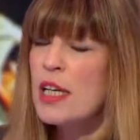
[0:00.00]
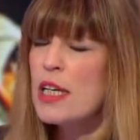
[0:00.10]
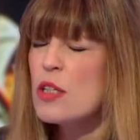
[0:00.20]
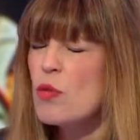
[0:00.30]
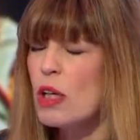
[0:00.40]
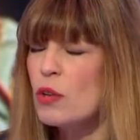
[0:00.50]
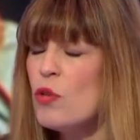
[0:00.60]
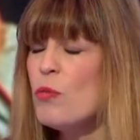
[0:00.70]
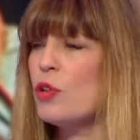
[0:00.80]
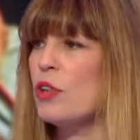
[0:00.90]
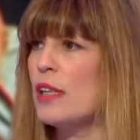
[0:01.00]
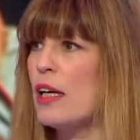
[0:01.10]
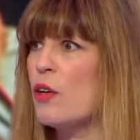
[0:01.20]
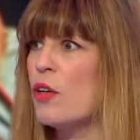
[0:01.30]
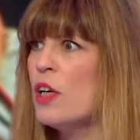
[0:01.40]
Ils ont un nombre de
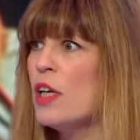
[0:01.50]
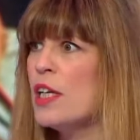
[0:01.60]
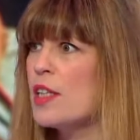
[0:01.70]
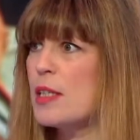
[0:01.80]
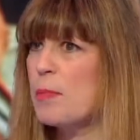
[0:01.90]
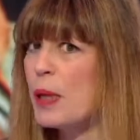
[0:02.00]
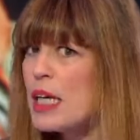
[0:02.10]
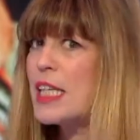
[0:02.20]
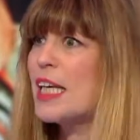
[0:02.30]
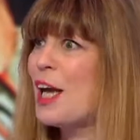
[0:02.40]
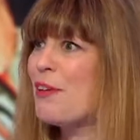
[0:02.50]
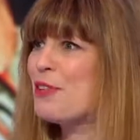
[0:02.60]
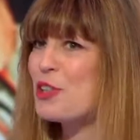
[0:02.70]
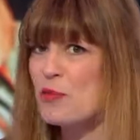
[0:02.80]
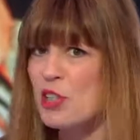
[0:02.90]
talents. C'est presque
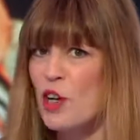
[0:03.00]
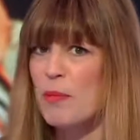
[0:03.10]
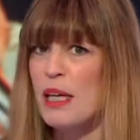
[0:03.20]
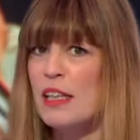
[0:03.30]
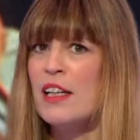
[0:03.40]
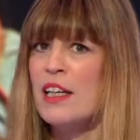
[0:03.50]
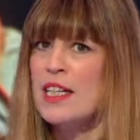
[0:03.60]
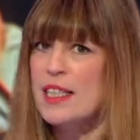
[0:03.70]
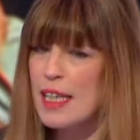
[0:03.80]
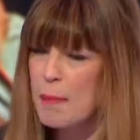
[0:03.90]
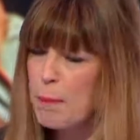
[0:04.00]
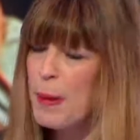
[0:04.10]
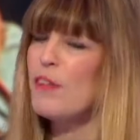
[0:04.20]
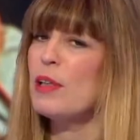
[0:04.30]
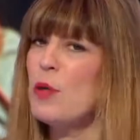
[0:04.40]
énervant. Je vous y emmène. C'est
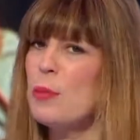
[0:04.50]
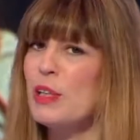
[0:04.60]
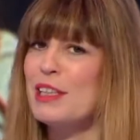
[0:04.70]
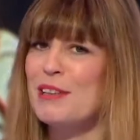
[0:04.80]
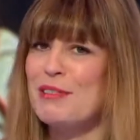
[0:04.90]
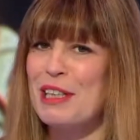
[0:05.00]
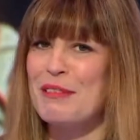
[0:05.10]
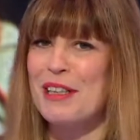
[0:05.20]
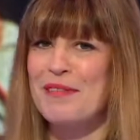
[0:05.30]
parfaitement poétique, vous allez voir.